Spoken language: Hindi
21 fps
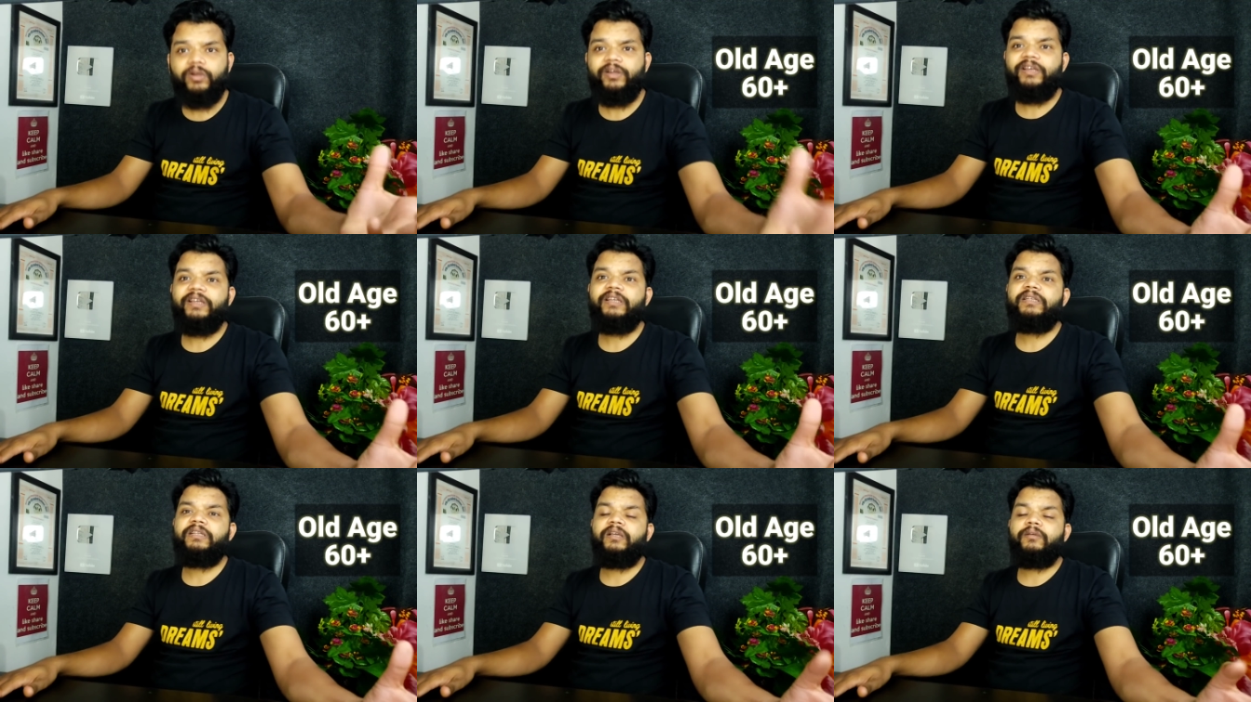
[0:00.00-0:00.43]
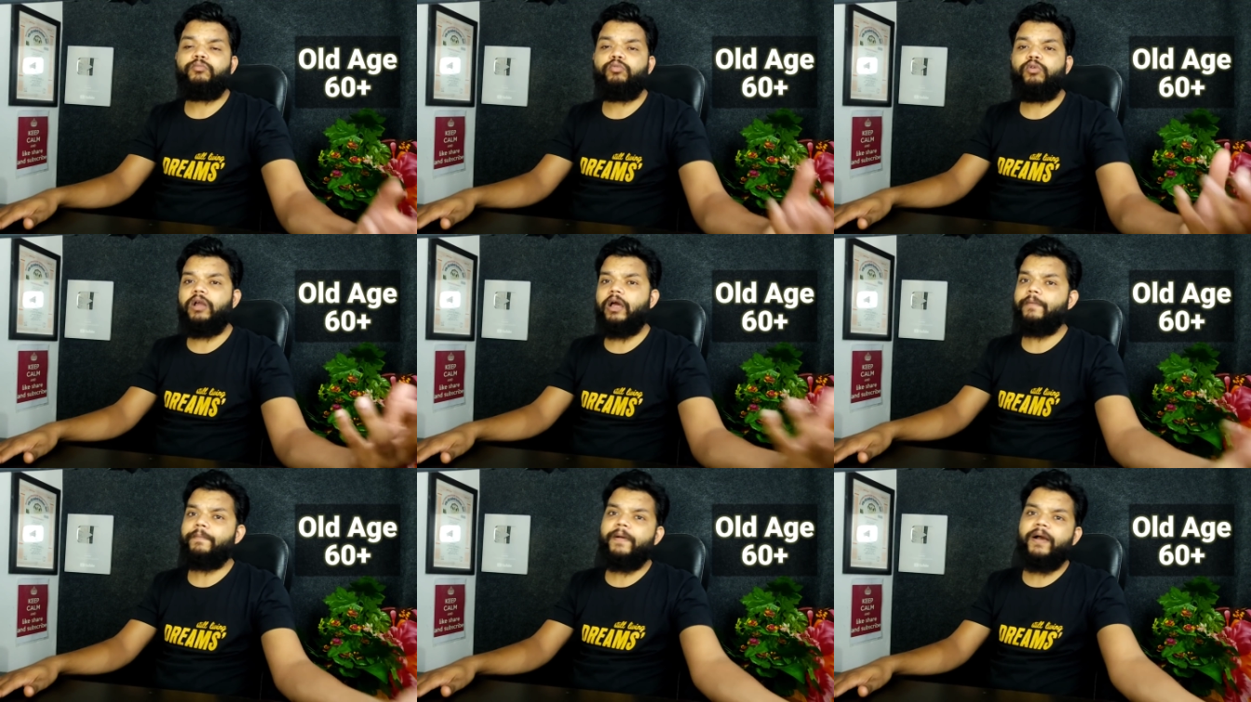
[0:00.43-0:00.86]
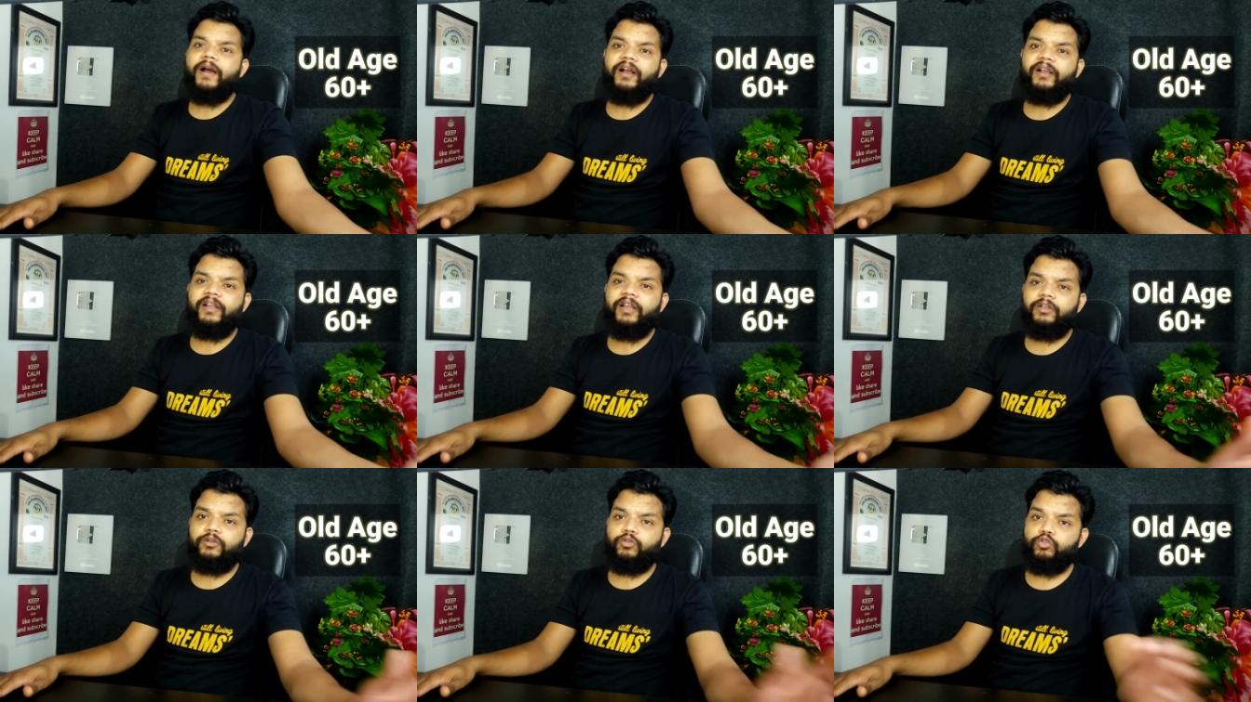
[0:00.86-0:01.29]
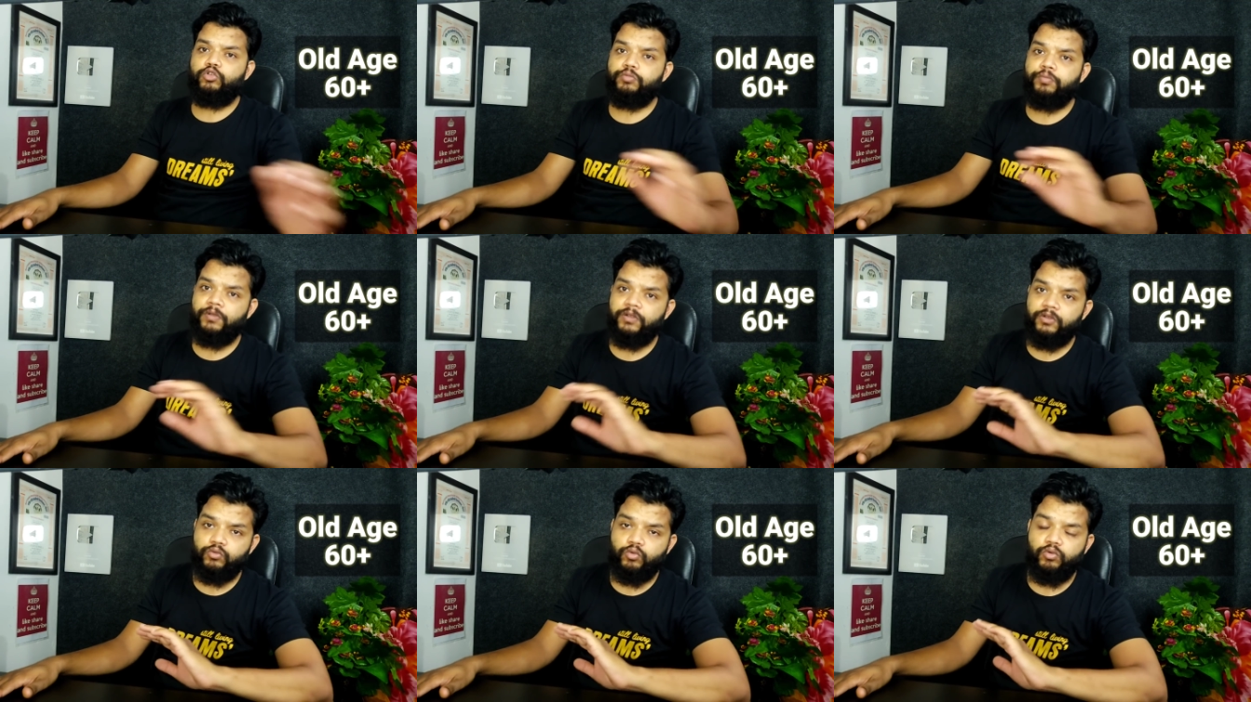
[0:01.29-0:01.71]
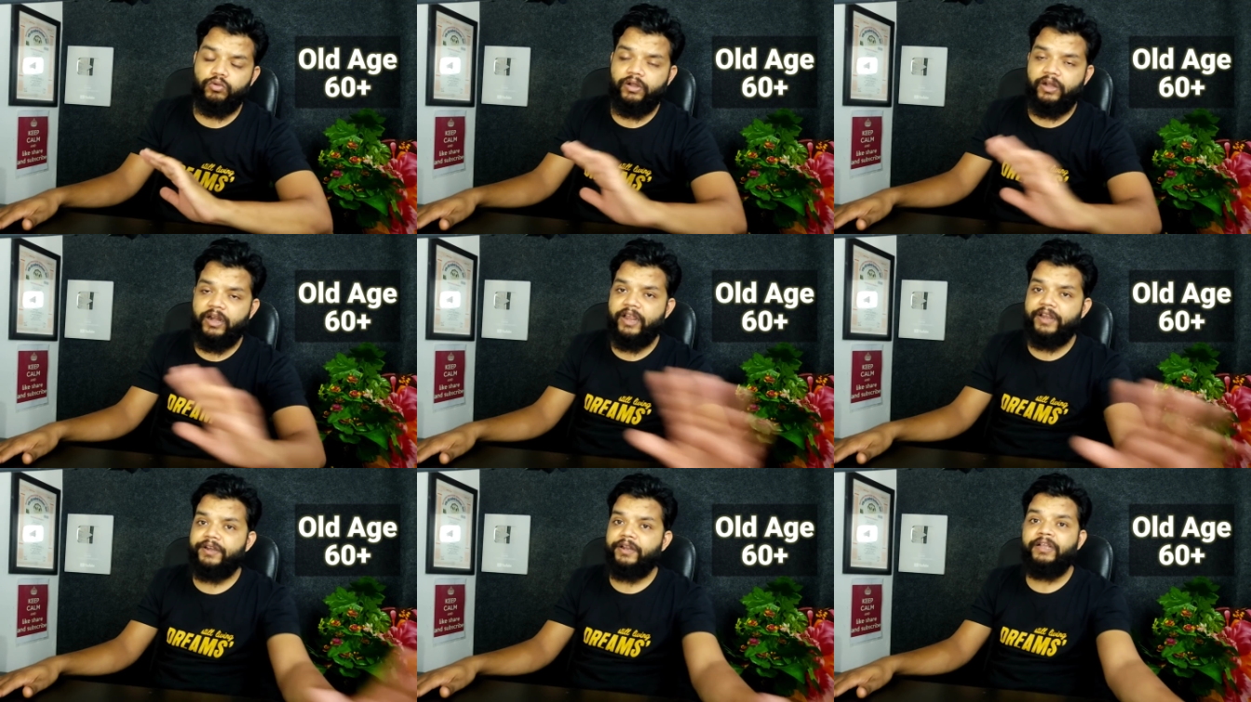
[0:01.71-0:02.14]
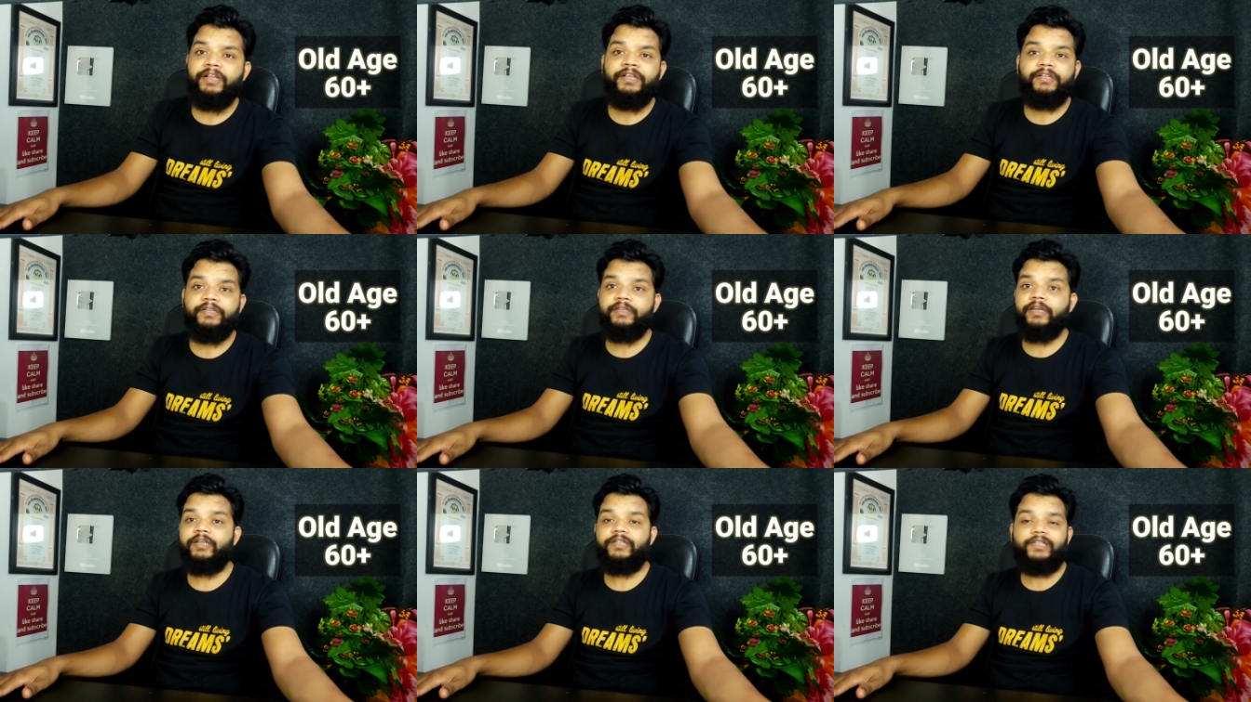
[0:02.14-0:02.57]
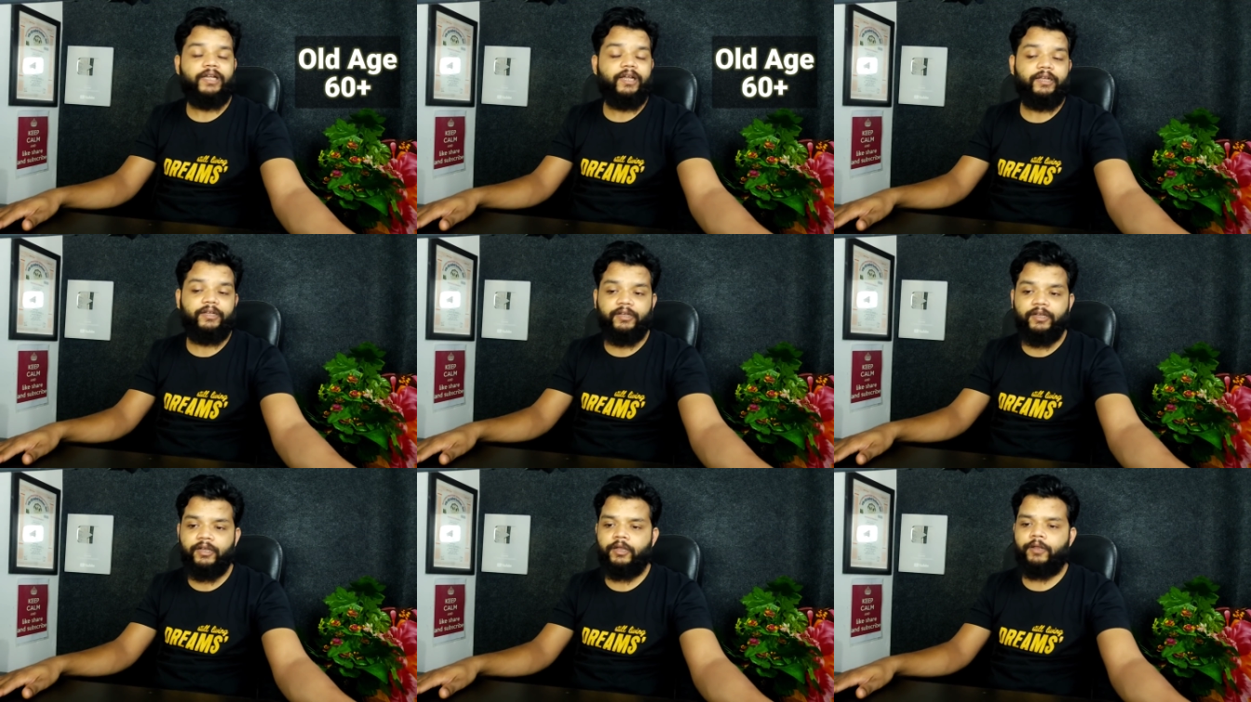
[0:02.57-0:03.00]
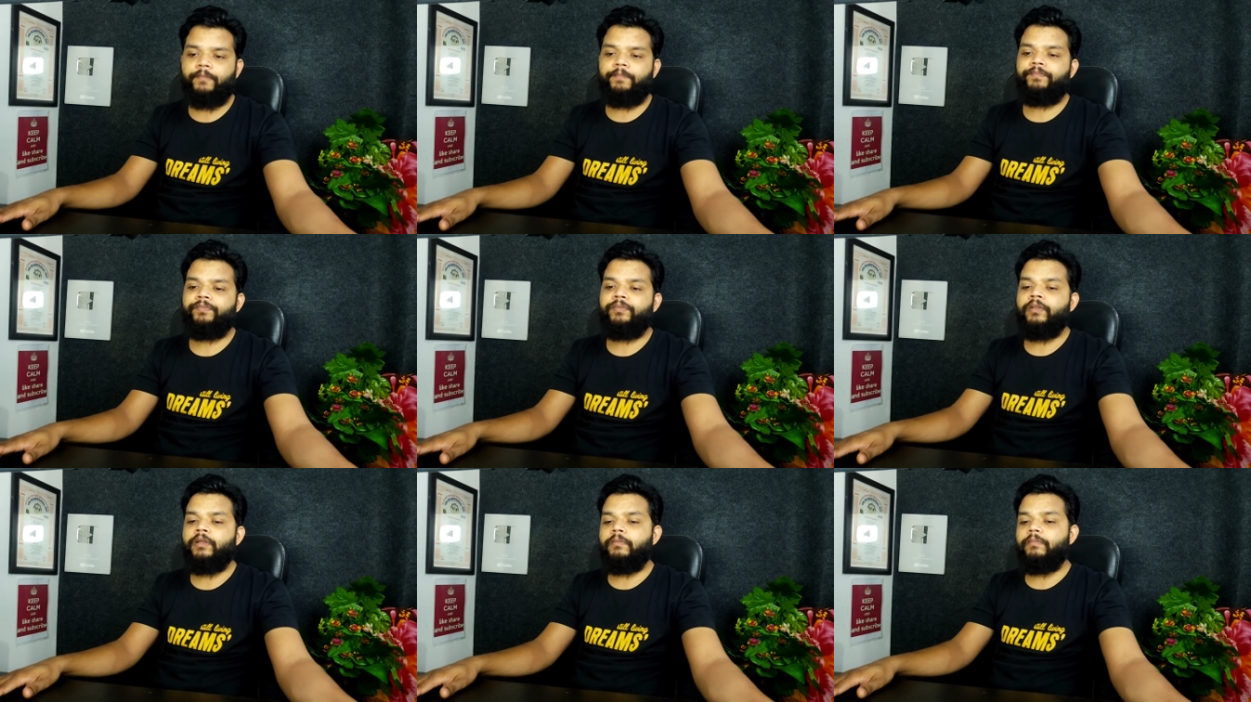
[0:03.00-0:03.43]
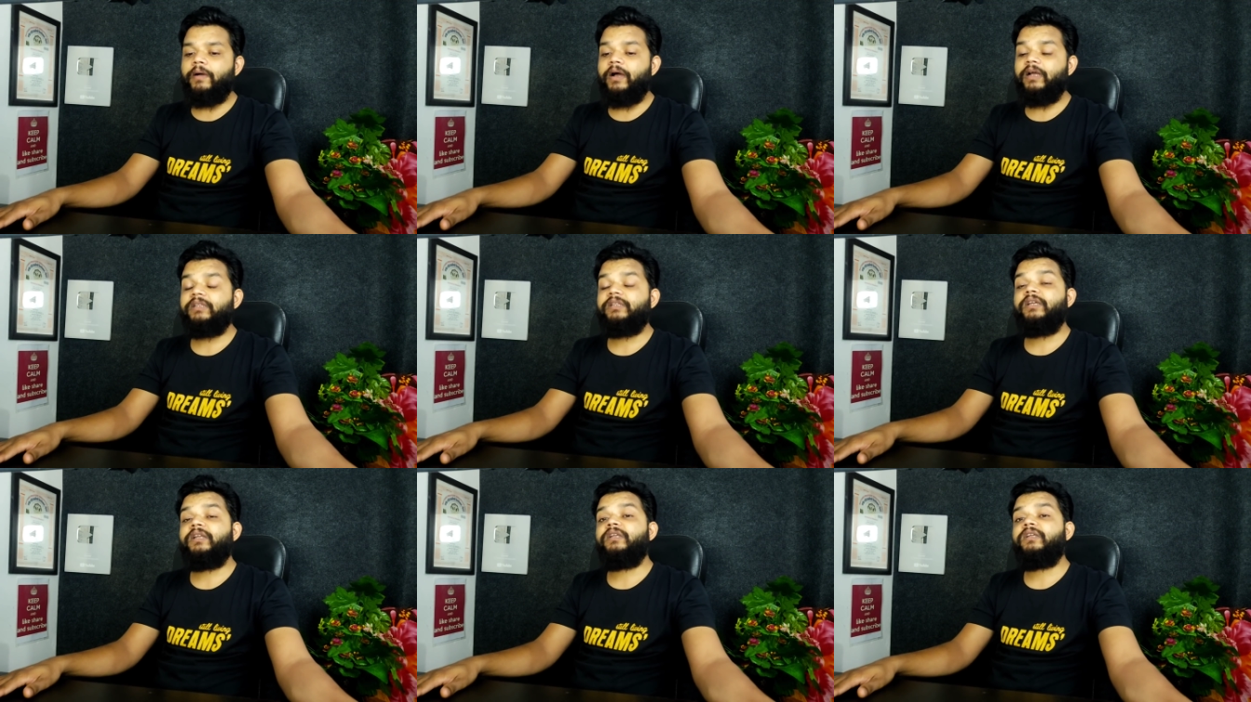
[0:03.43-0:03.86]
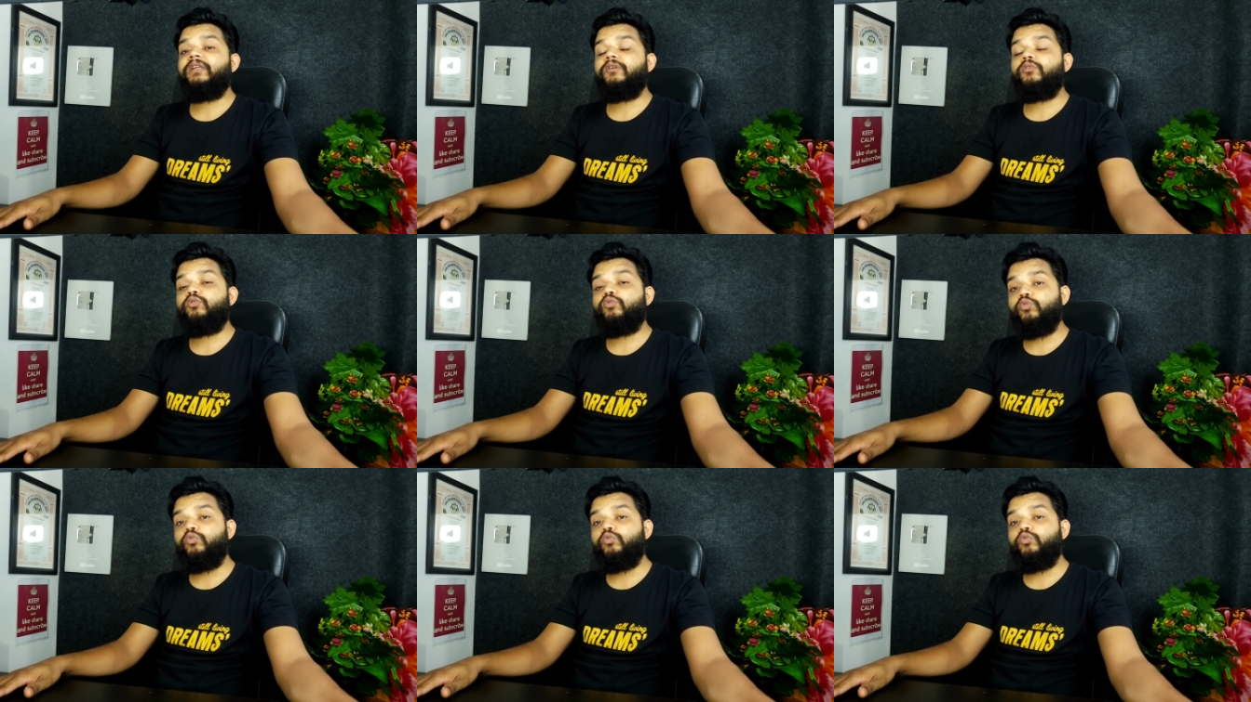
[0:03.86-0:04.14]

ओल्ड एज है बुढ़ापा आ गया तो उस पर इसको ट्राई नहीं किया जाएगा बात करेंगे